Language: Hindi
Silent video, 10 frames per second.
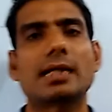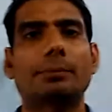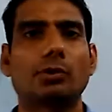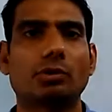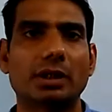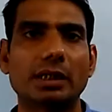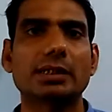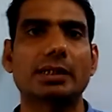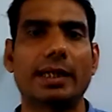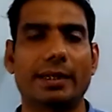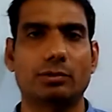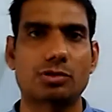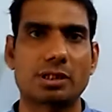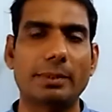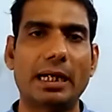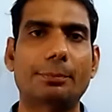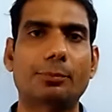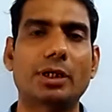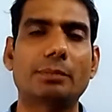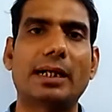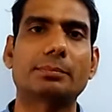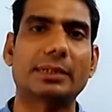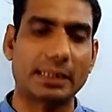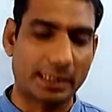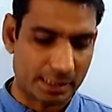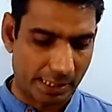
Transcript: से आप लोगों ने किए हैं उससे मैं आपको एक बात बताना